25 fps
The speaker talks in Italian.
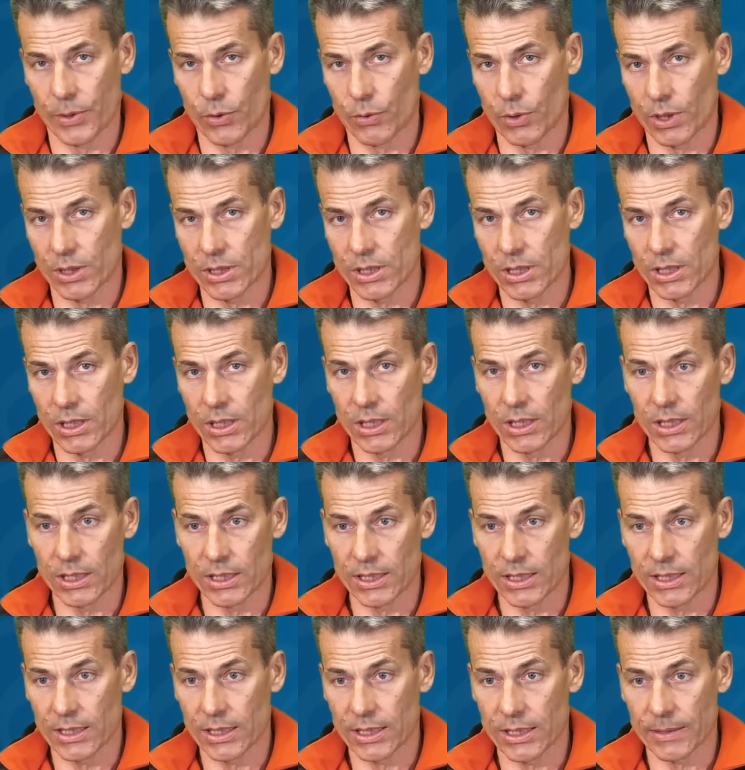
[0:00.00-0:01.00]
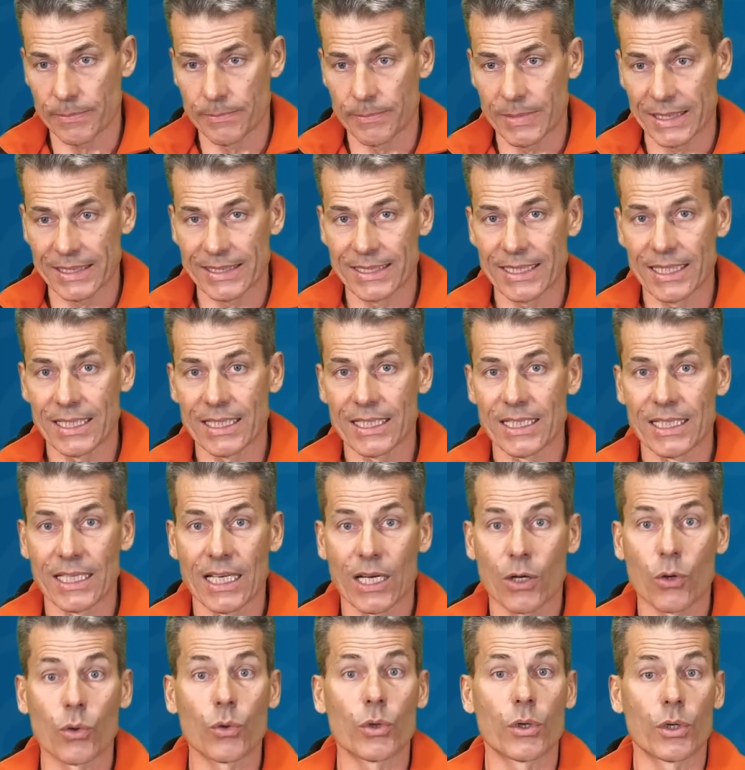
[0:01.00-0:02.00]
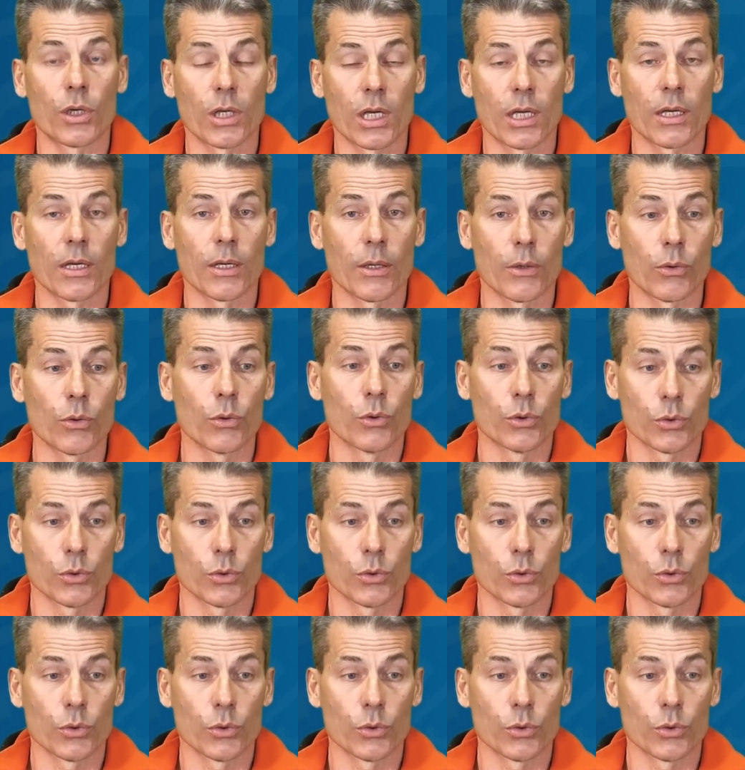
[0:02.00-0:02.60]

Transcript: Ah di eh, batteria con, eh,